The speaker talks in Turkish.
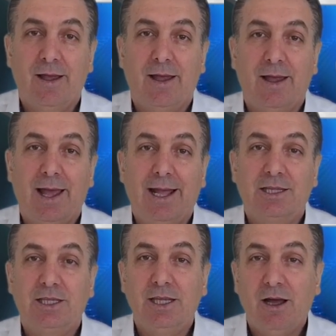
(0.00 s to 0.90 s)
E,
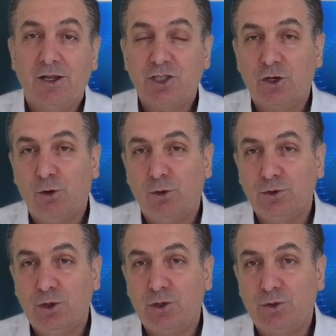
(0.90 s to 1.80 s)
etkiyi ancak
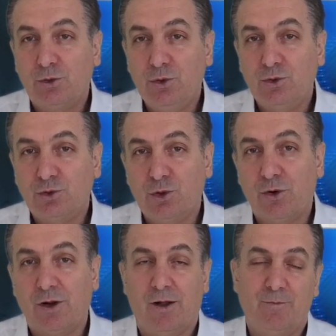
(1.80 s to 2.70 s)
14 gün
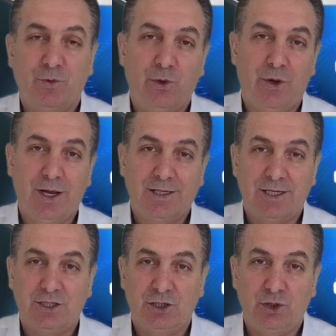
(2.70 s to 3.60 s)
sonra
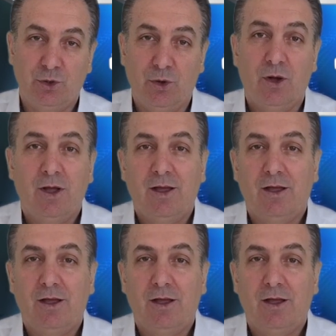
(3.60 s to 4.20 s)
göreceğiz diyor.